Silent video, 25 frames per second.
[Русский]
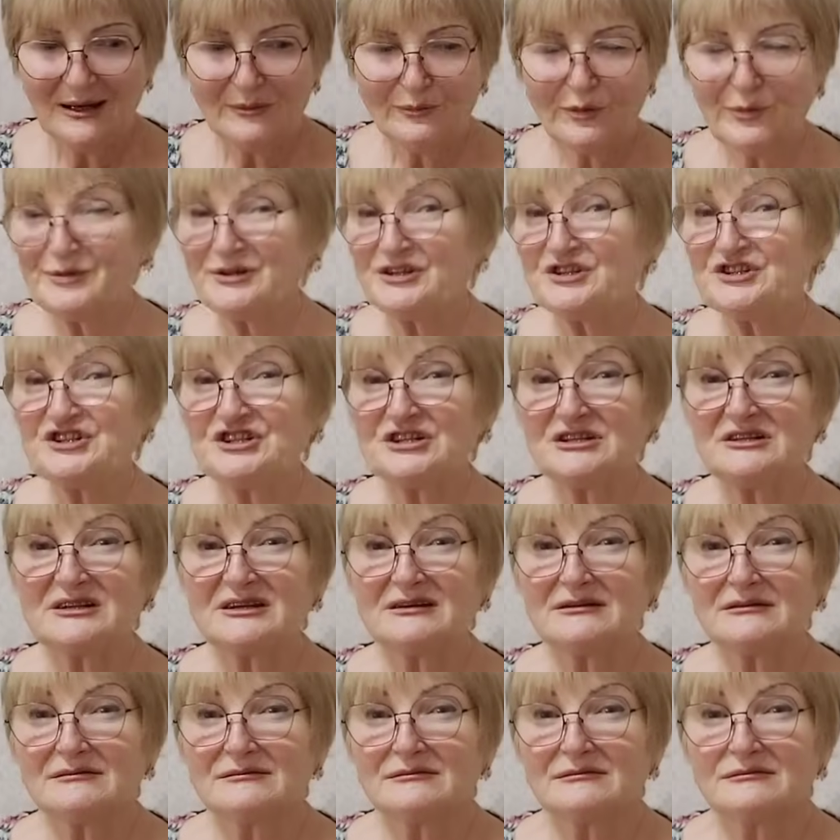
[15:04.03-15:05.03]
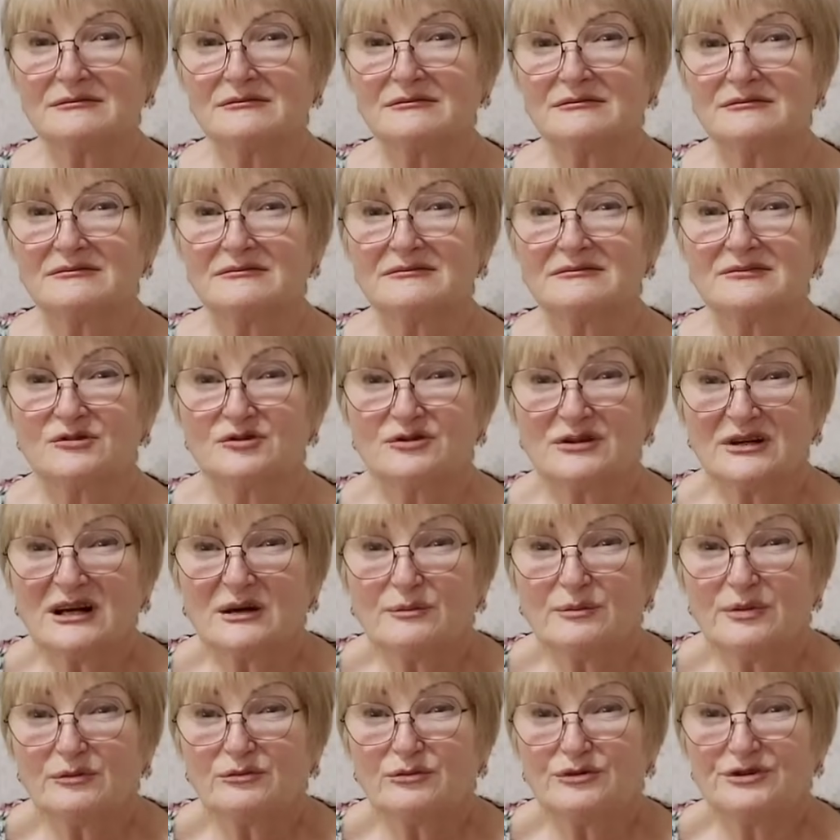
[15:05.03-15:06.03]
По причине, ну,
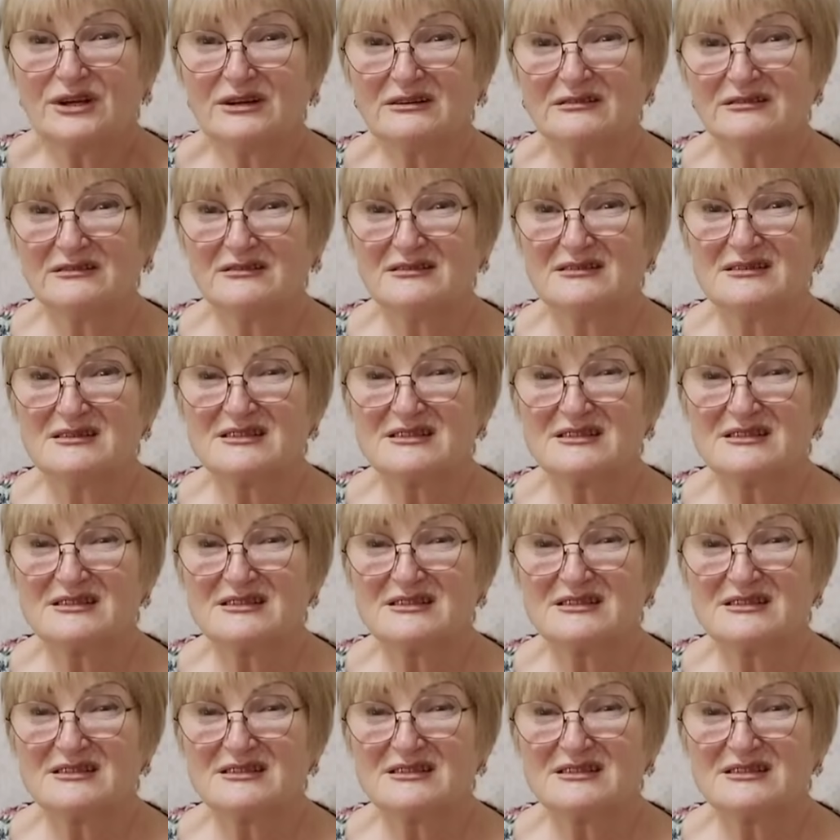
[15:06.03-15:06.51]
такая погода.